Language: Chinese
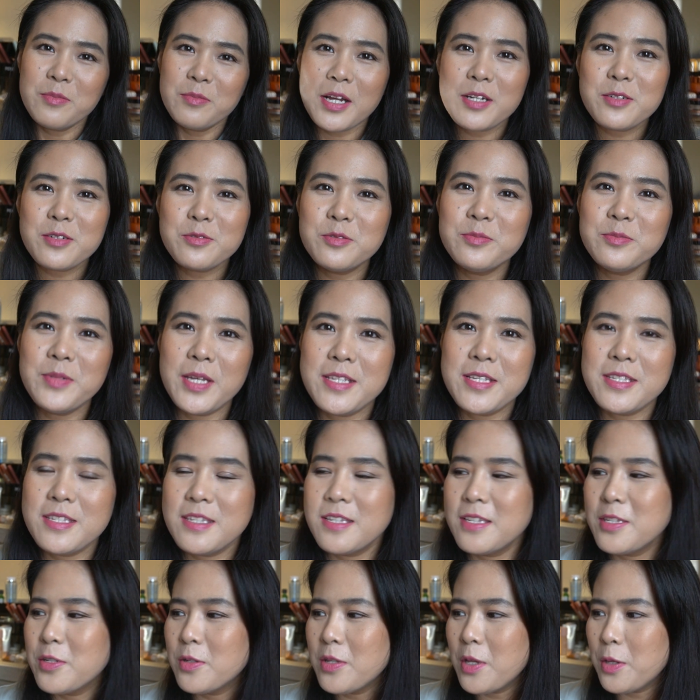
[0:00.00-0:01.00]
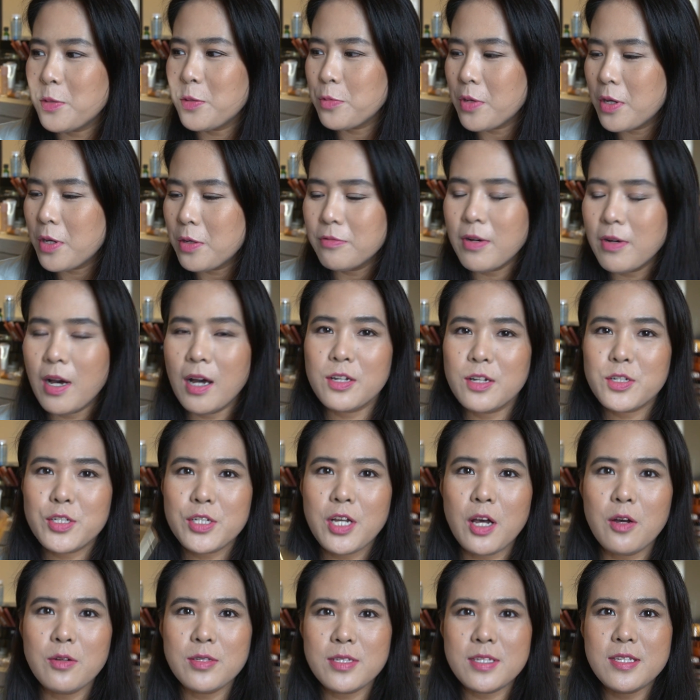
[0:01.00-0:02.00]
八十五美金有点冤枉，
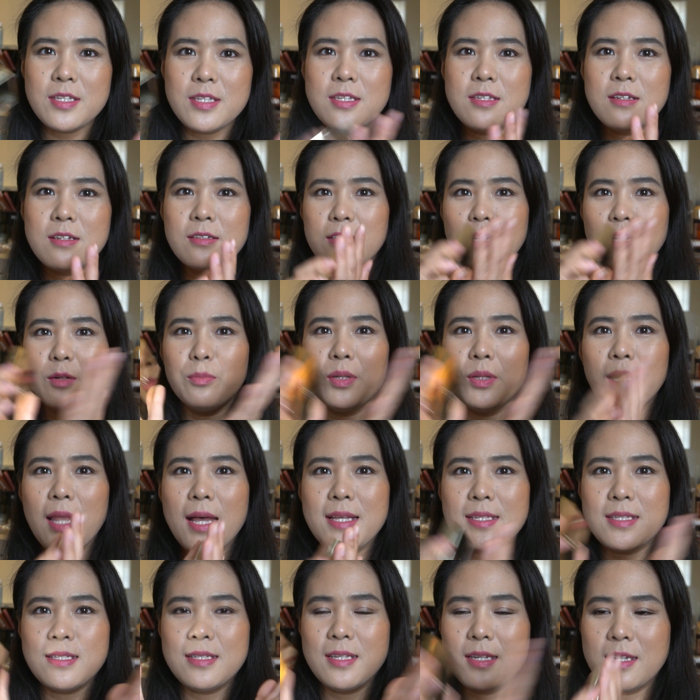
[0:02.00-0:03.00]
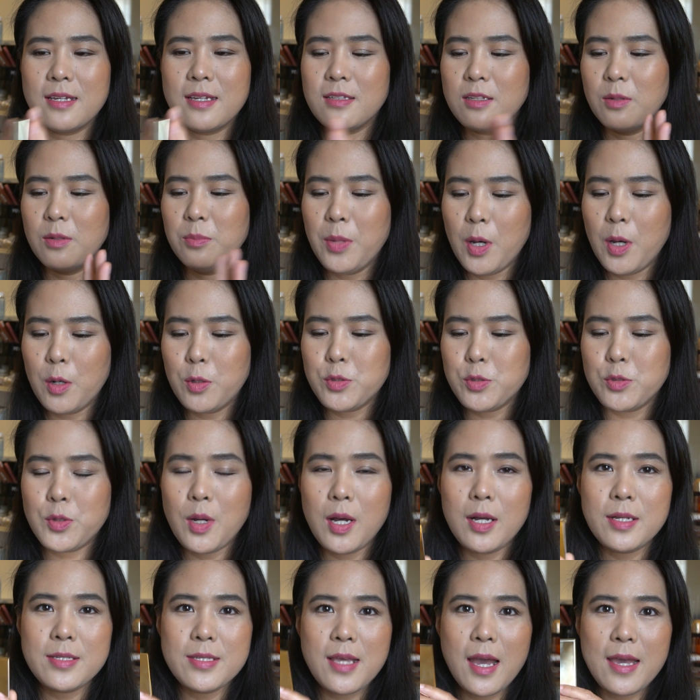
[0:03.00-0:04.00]
超级轻的 plastic 的包
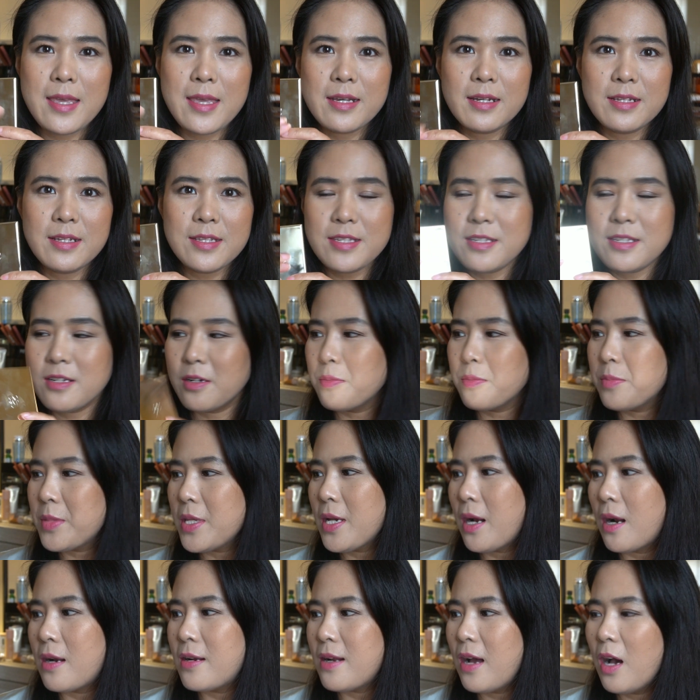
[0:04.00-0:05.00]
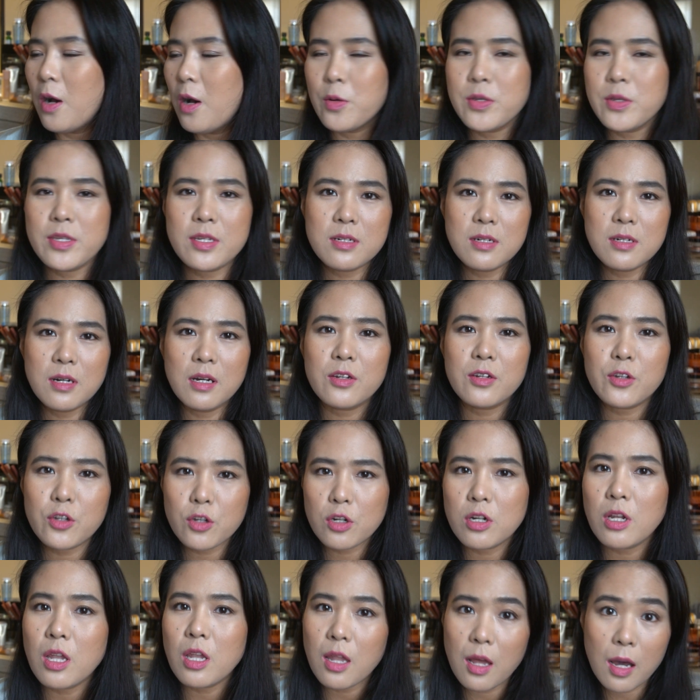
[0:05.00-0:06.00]
装，加一个镜面儿，然后一个
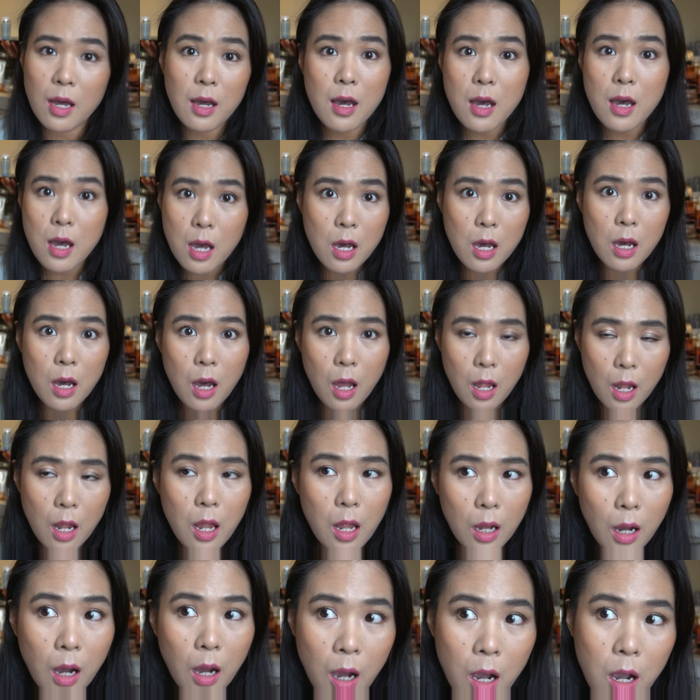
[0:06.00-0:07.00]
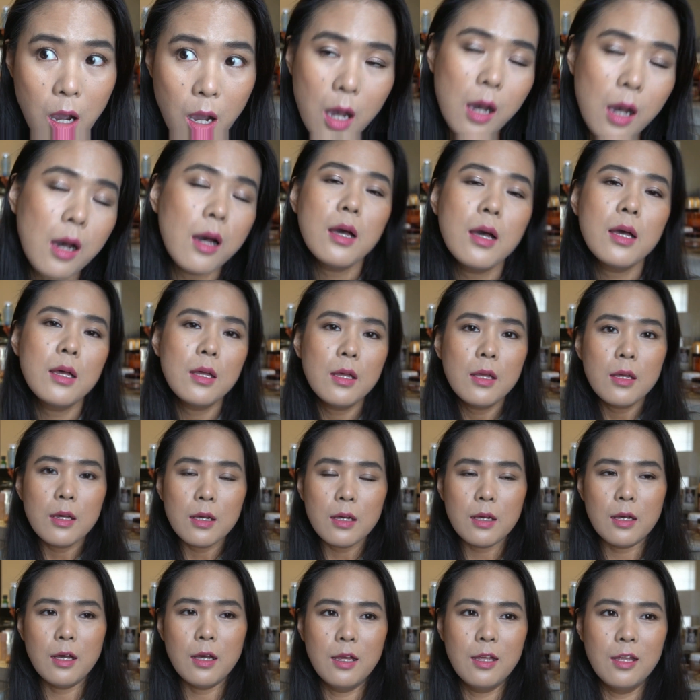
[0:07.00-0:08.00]
girl on，
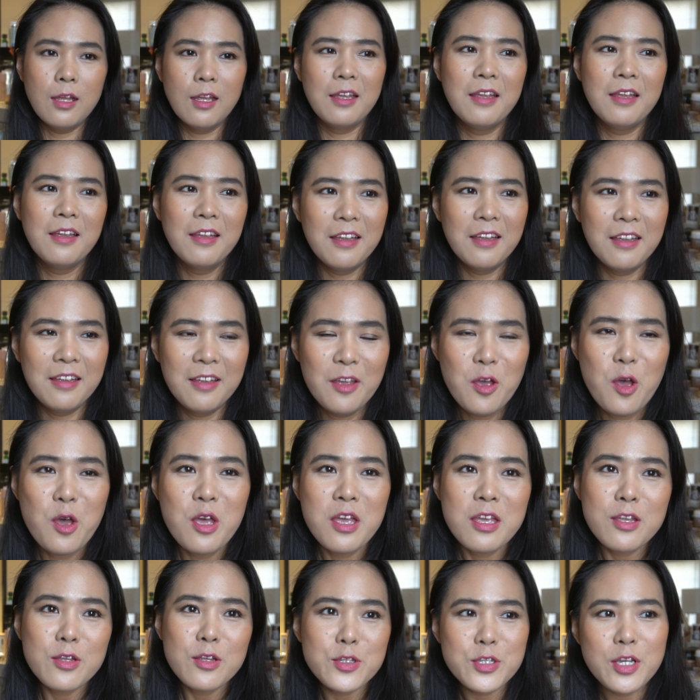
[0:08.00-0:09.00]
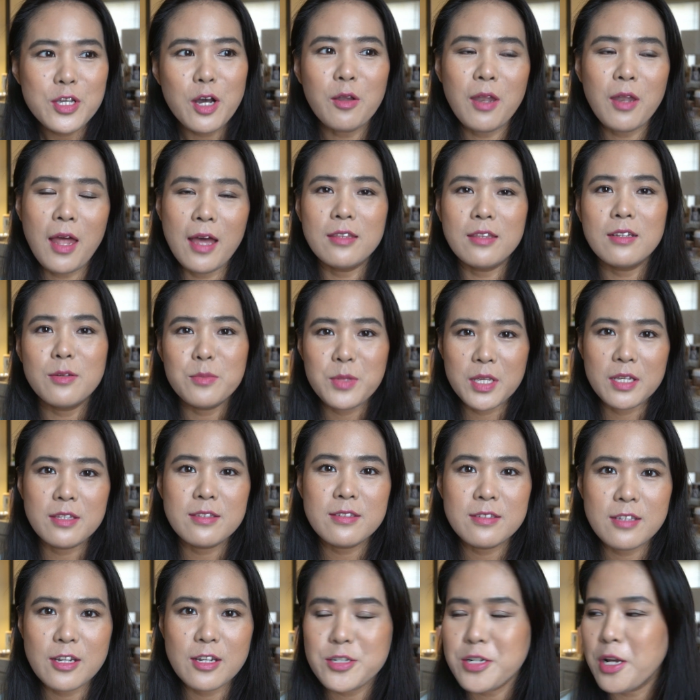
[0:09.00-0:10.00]
呃，娇兰的名字
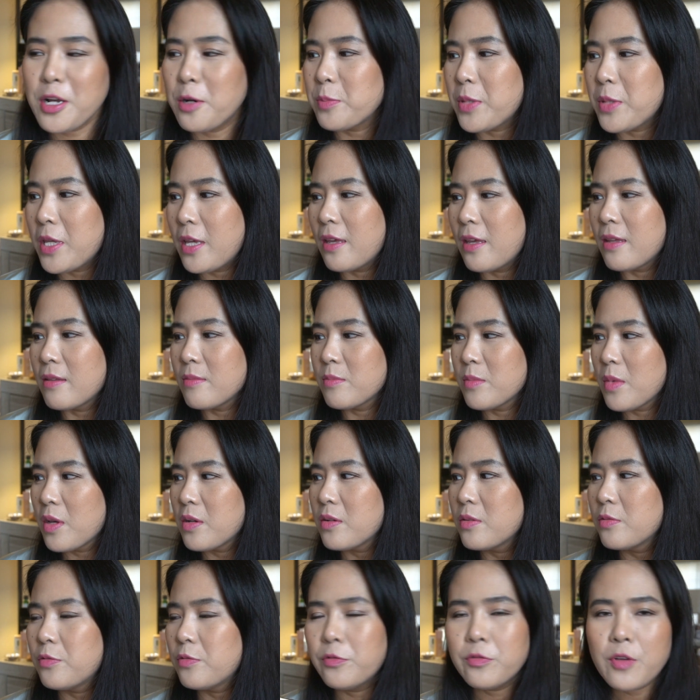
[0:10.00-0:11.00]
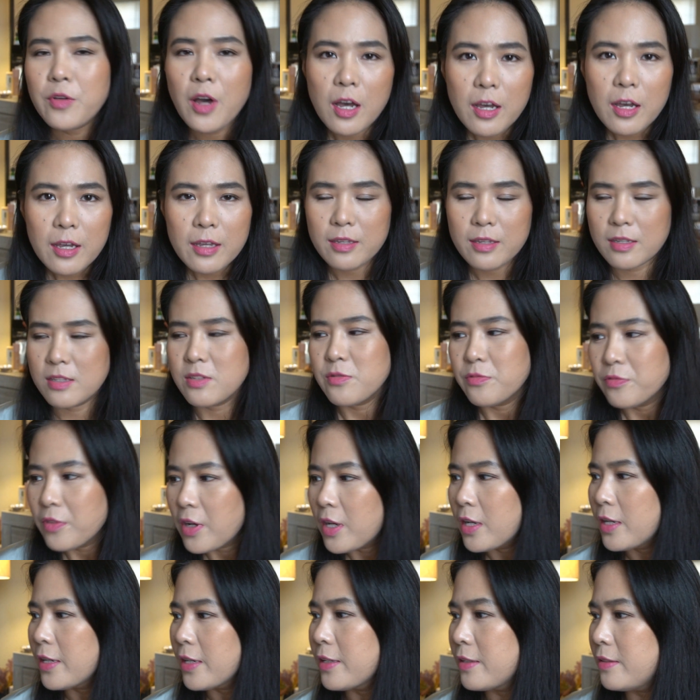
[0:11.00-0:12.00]
在上边，fine
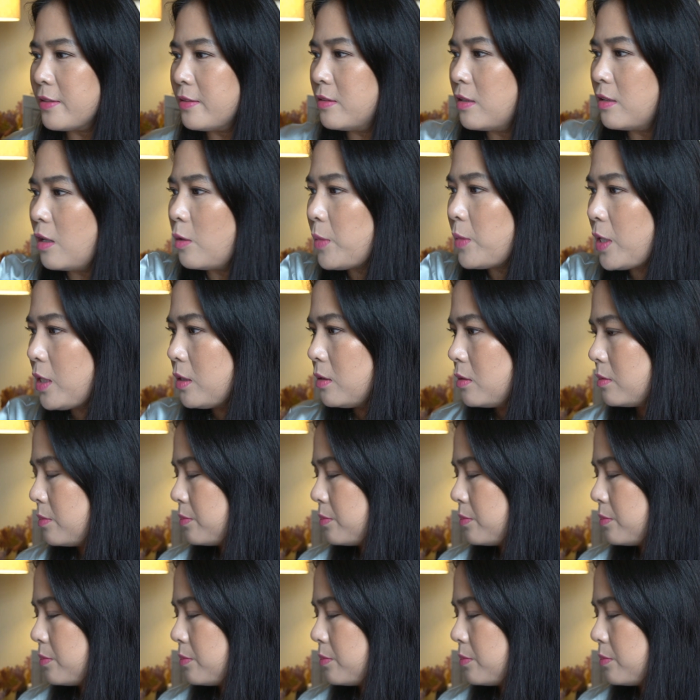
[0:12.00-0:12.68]
fine，好吗？